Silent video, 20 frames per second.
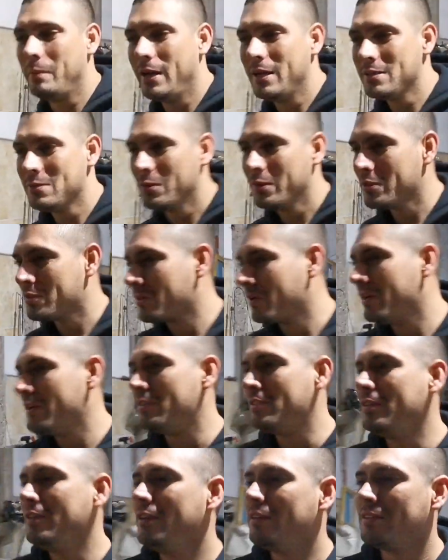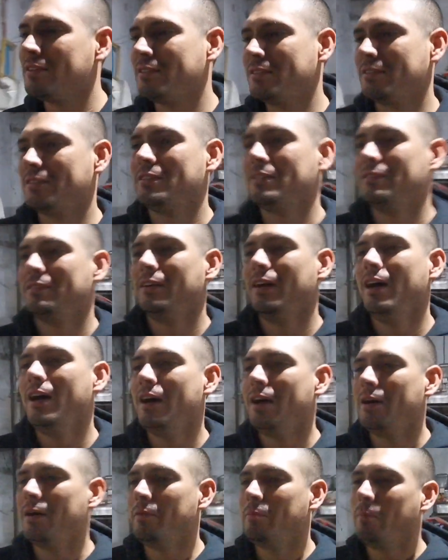Ah, mais algumas coisinhas.
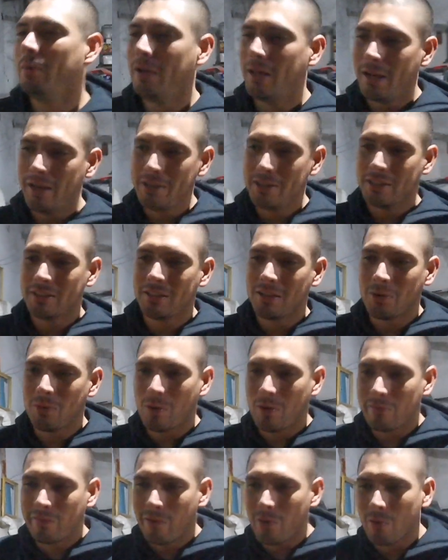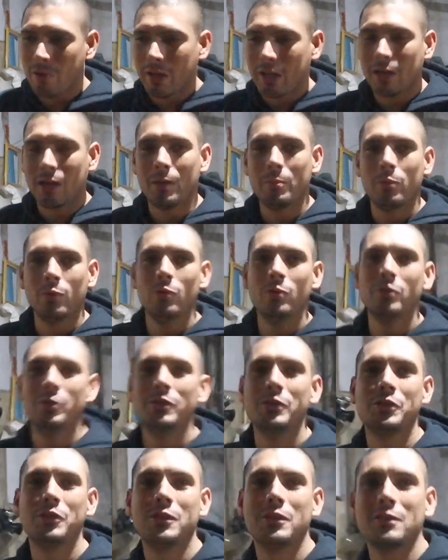Bielinha. Ah, a boielinha já tá com a folguinha na
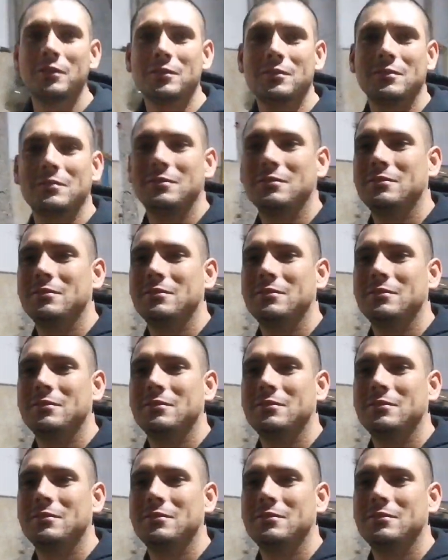bucha.